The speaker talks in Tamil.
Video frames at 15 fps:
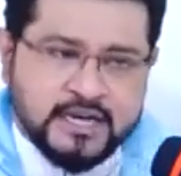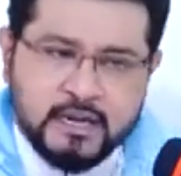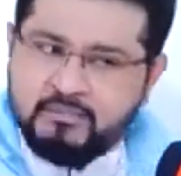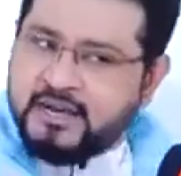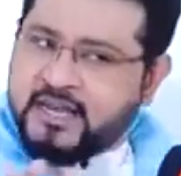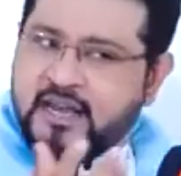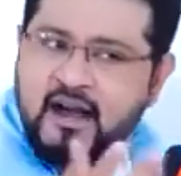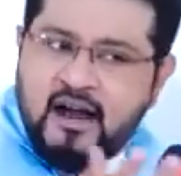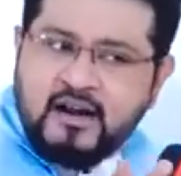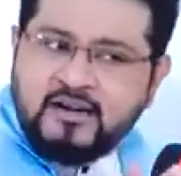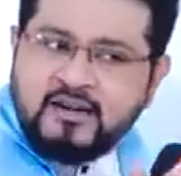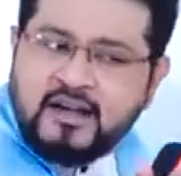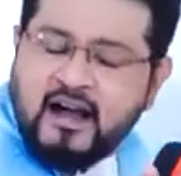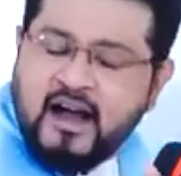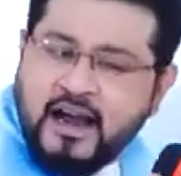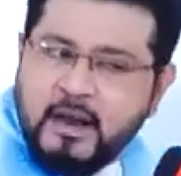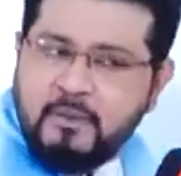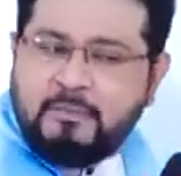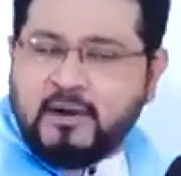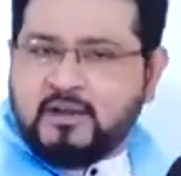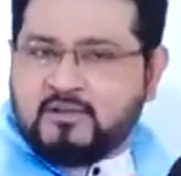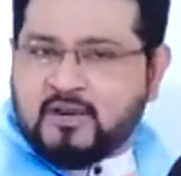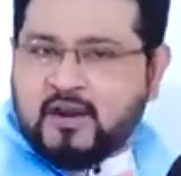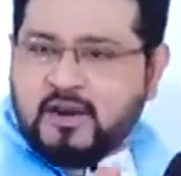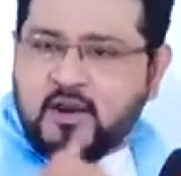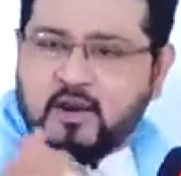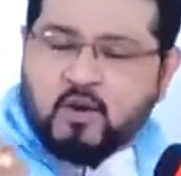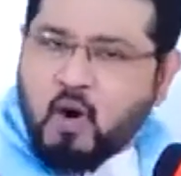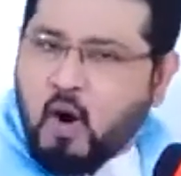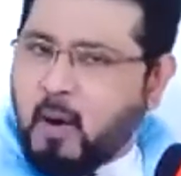நம்ம யாரும் காயப்படுத்துறாங்க
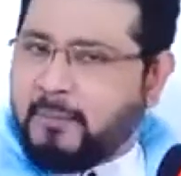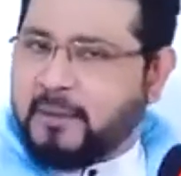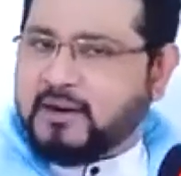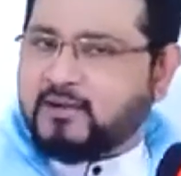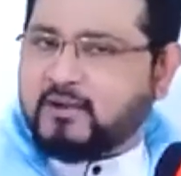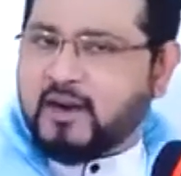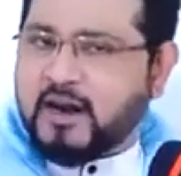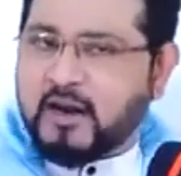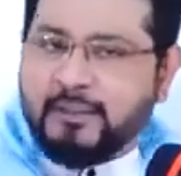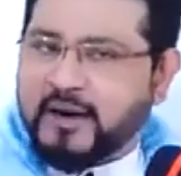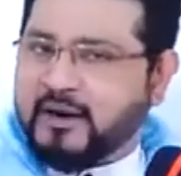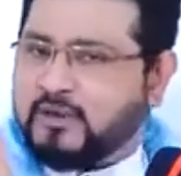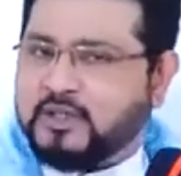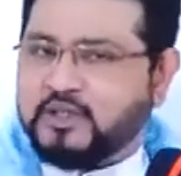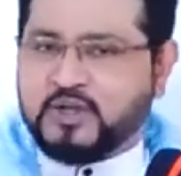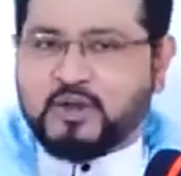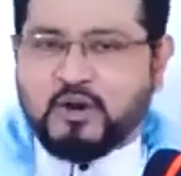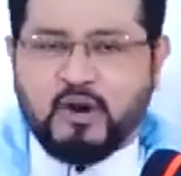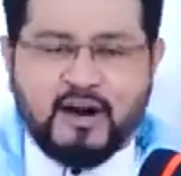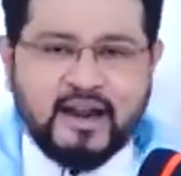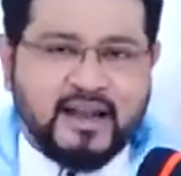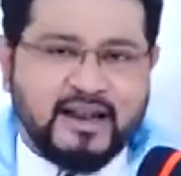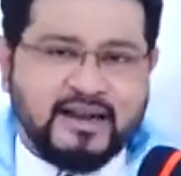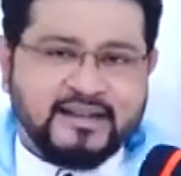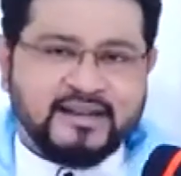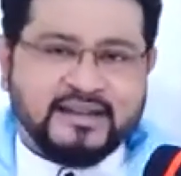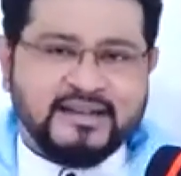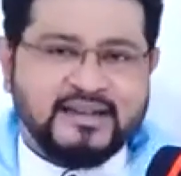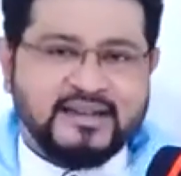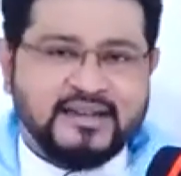கோபப்படுத்துறாங்க அப்படின்னு வச்சுக்கோங்களேன்
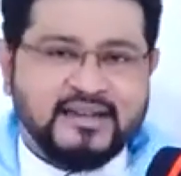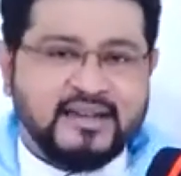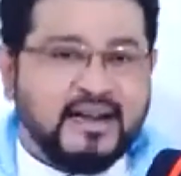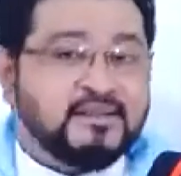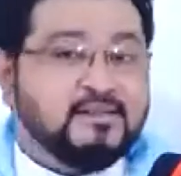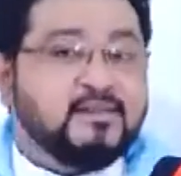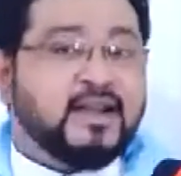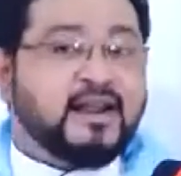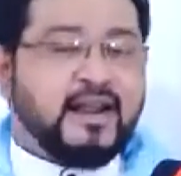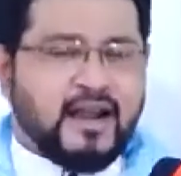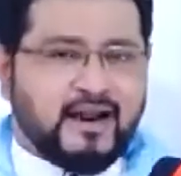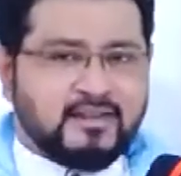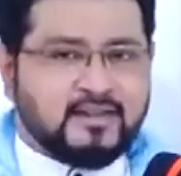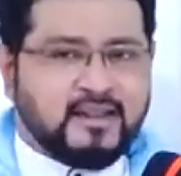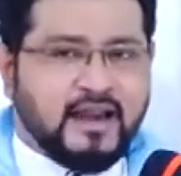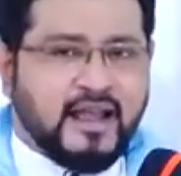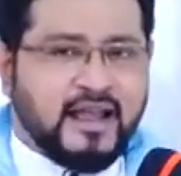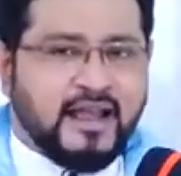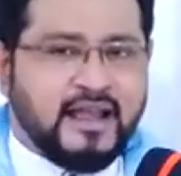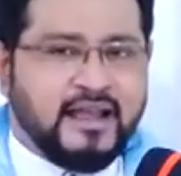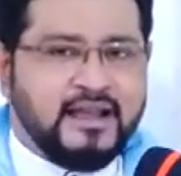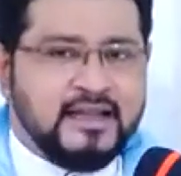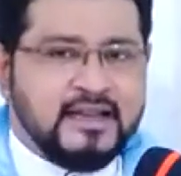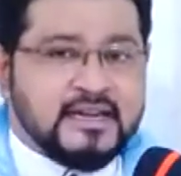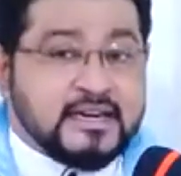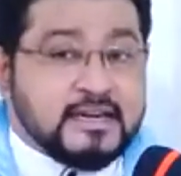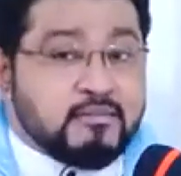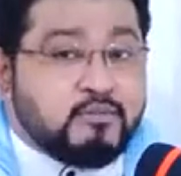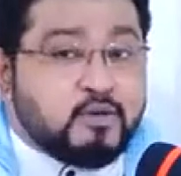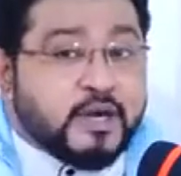அந்த நேரத்தில்
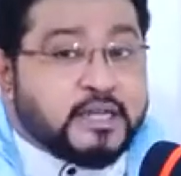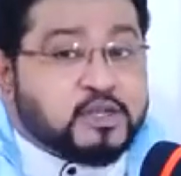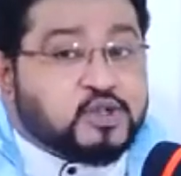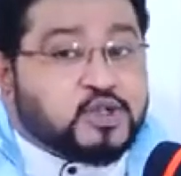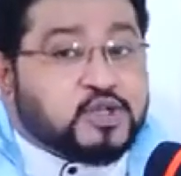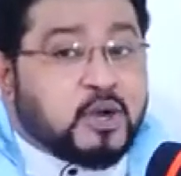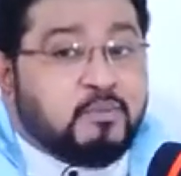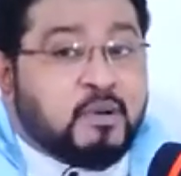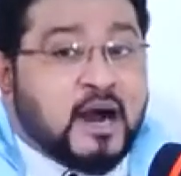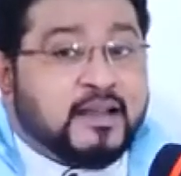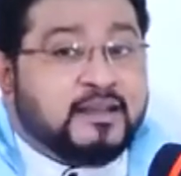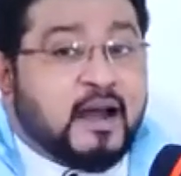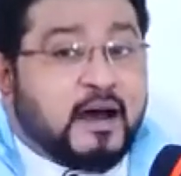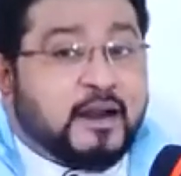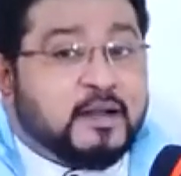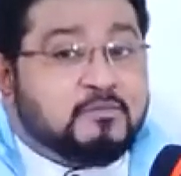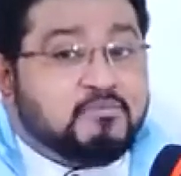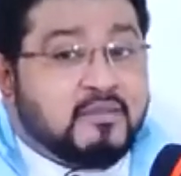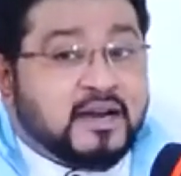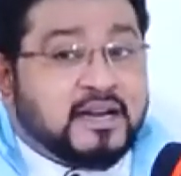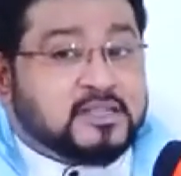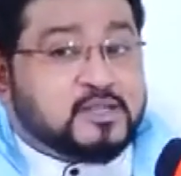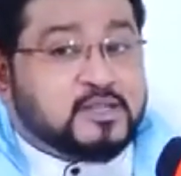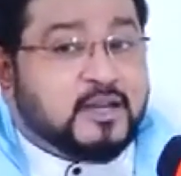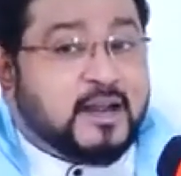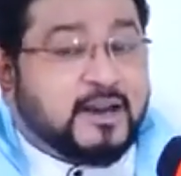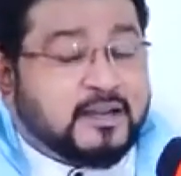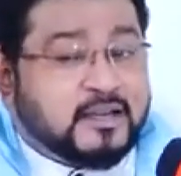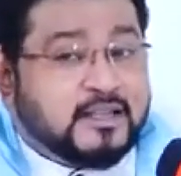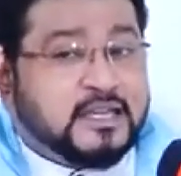நம்முடைய சமாதானம் மனசுல
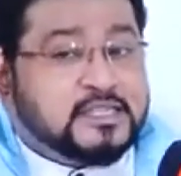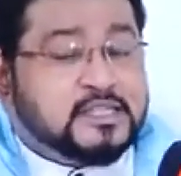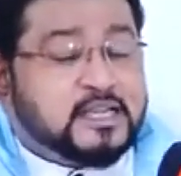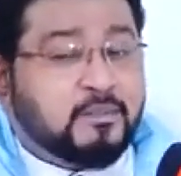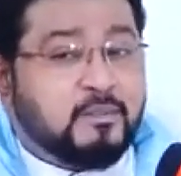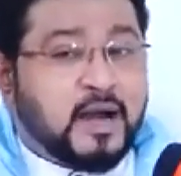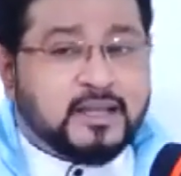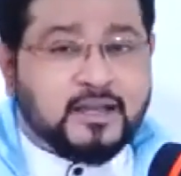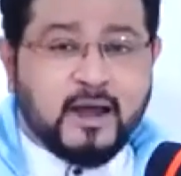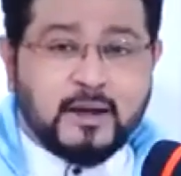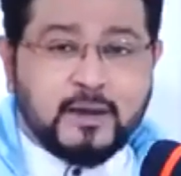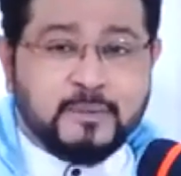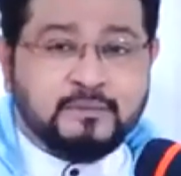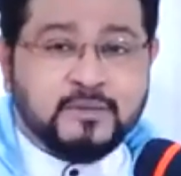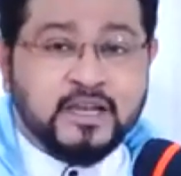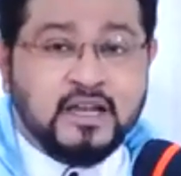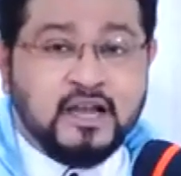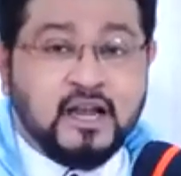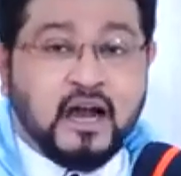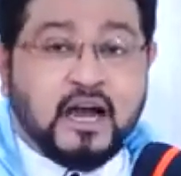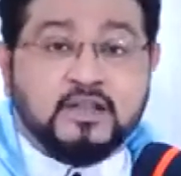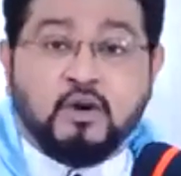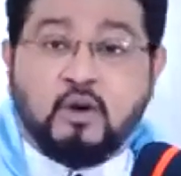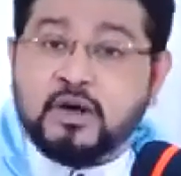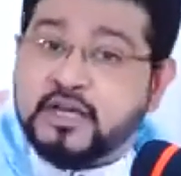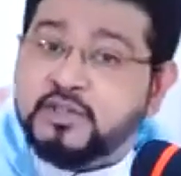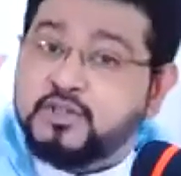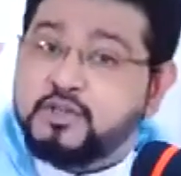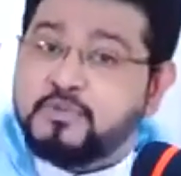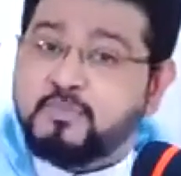இருக்குதே சமாதானம் அது
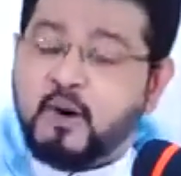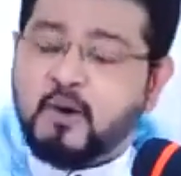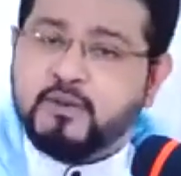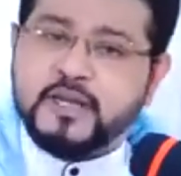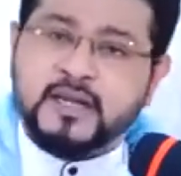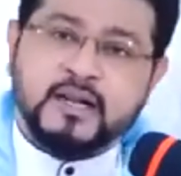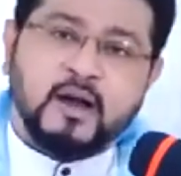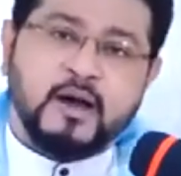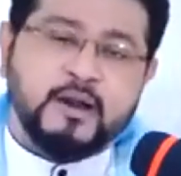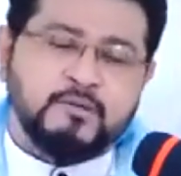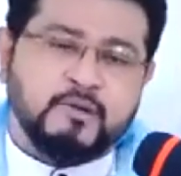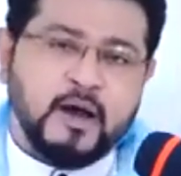உடஞ்சு போவதற்கான